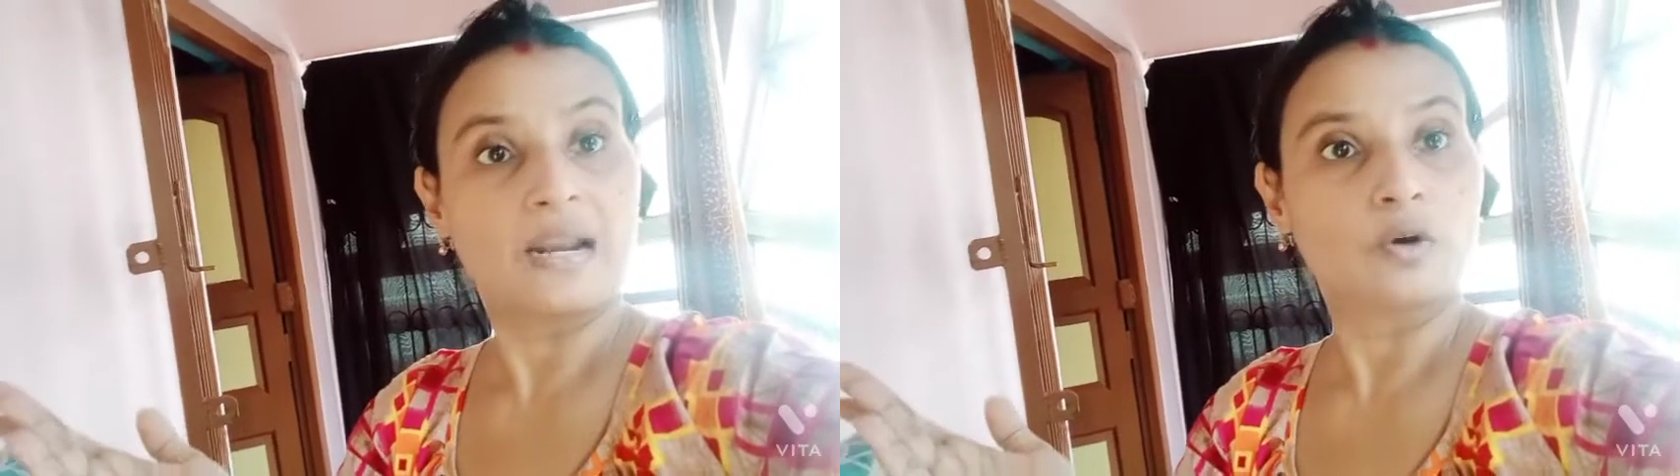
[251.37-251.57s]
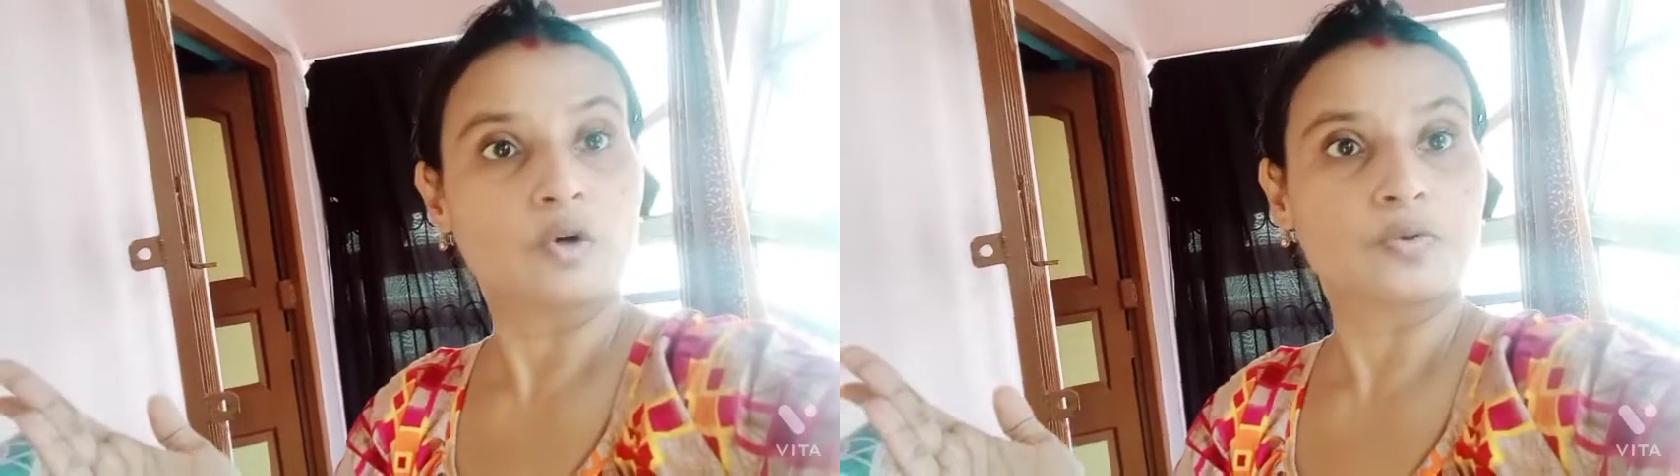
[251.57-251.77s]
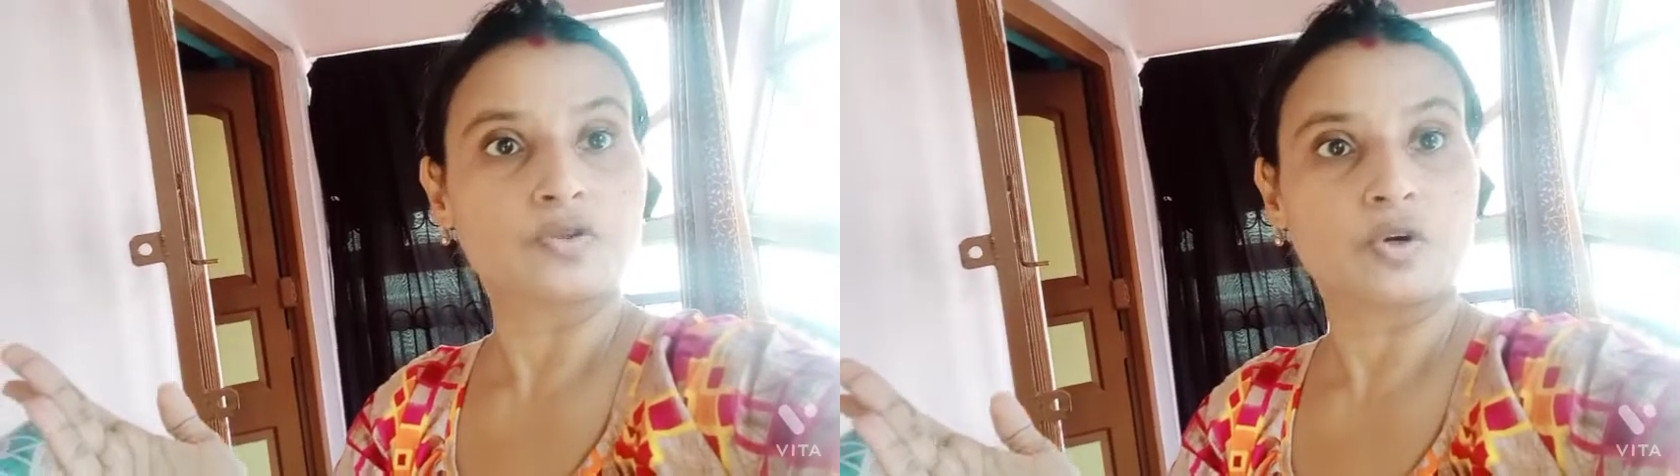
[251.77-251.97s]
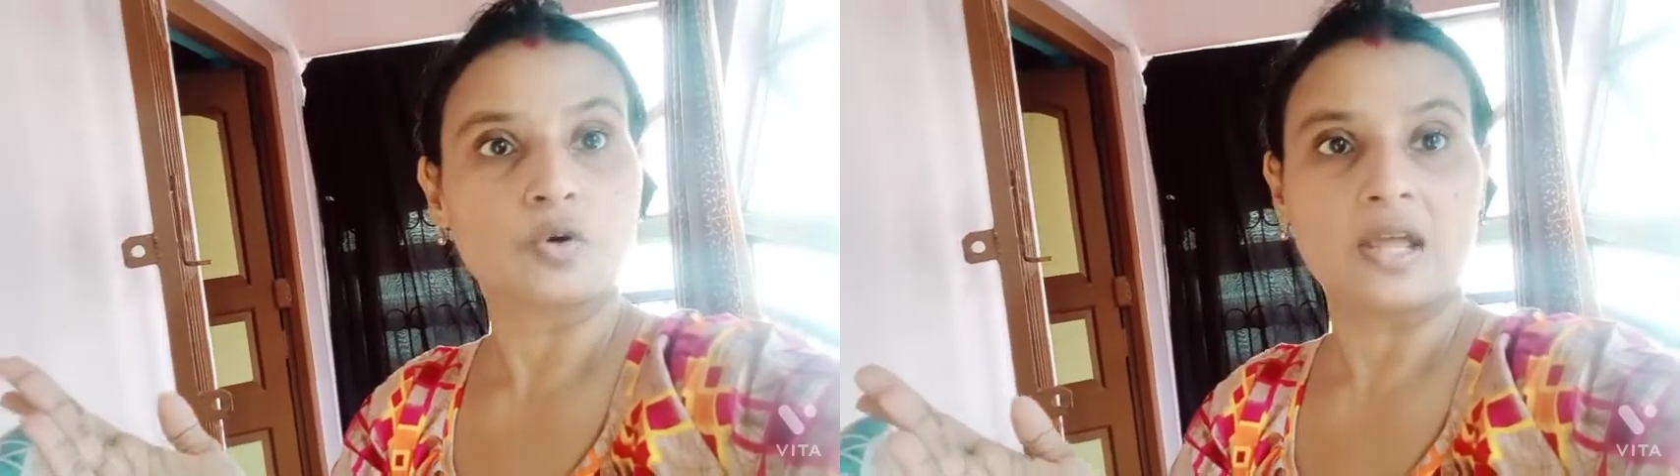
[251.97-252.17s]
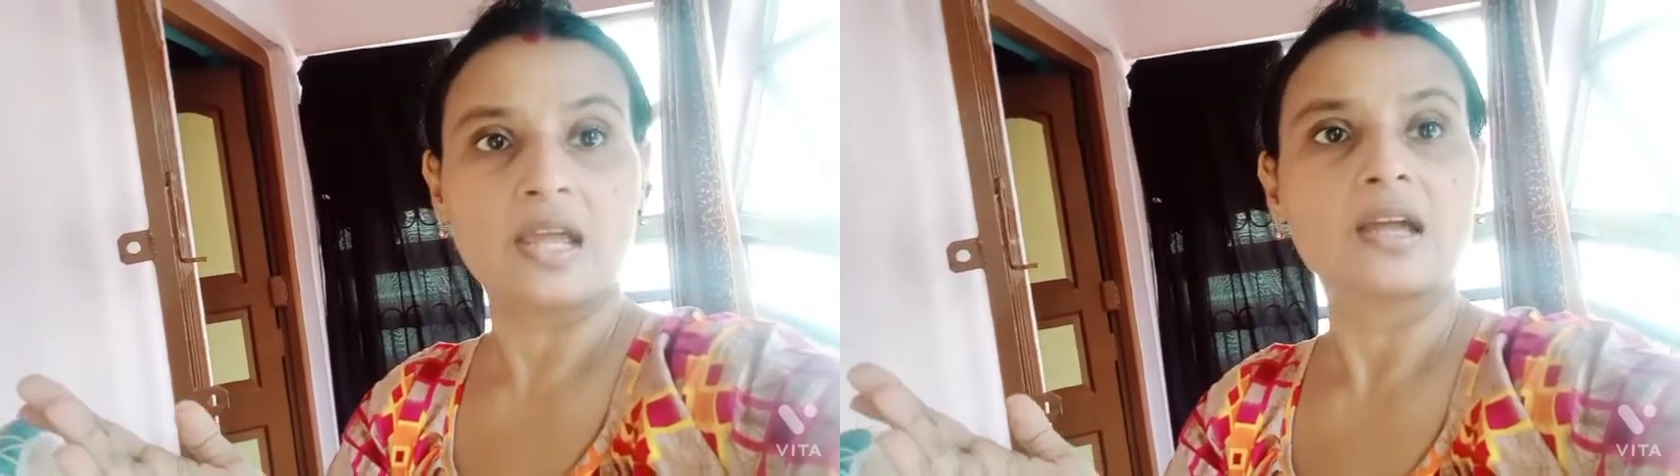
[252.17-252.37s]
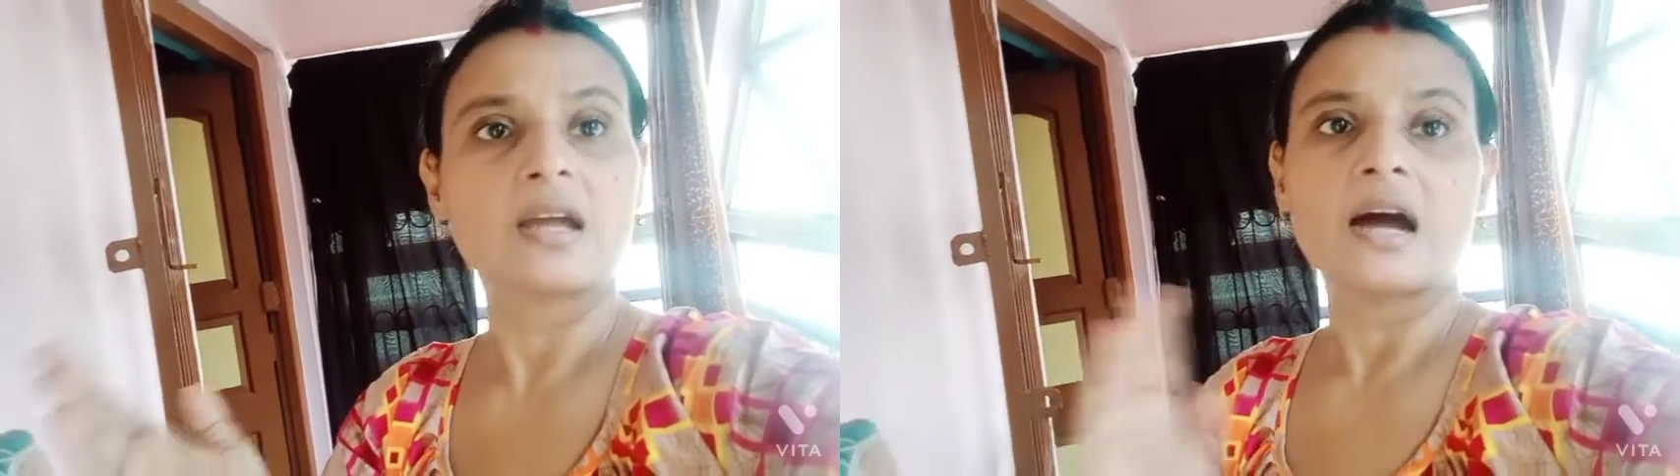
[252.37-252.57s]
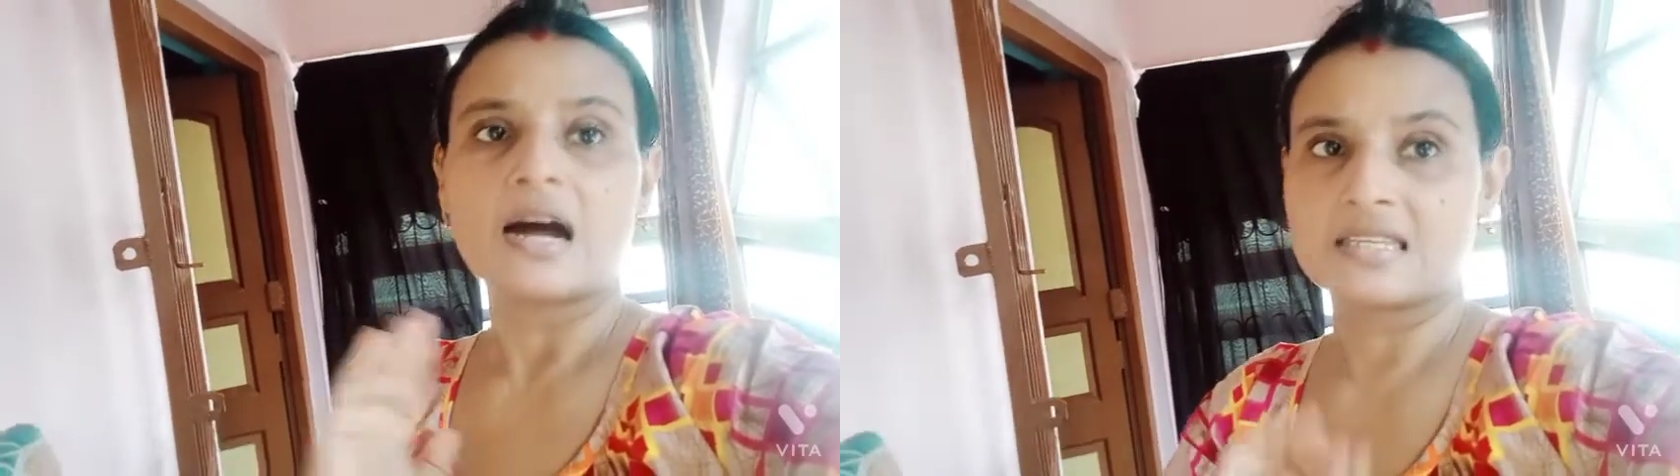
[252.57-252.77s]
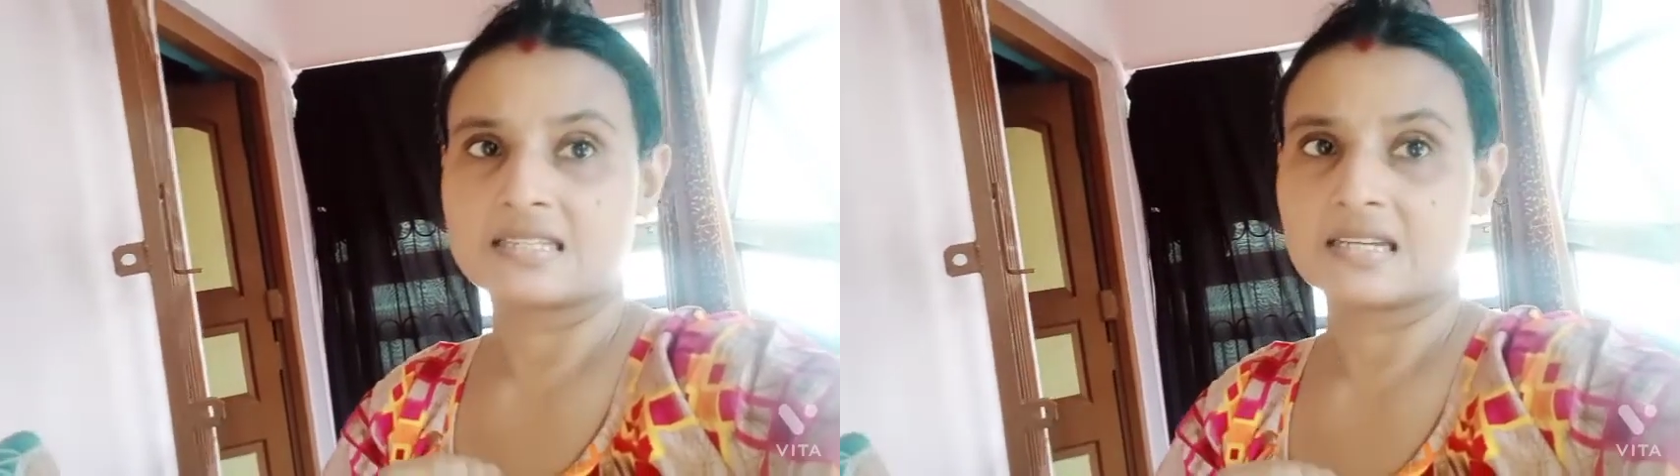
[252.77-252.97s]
পুজো করি আজকে